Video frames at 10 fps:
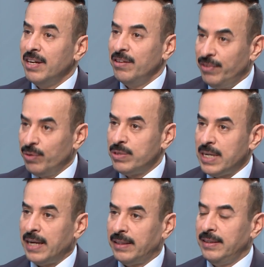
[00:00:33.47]
في
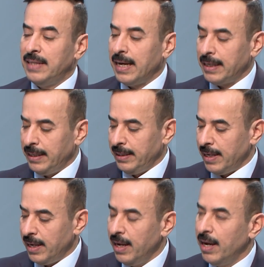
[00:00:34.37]
وزارة
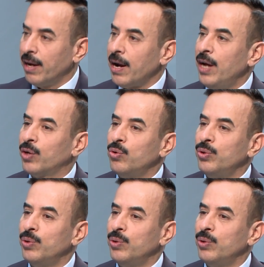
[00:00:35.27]
الداخلية راح يكون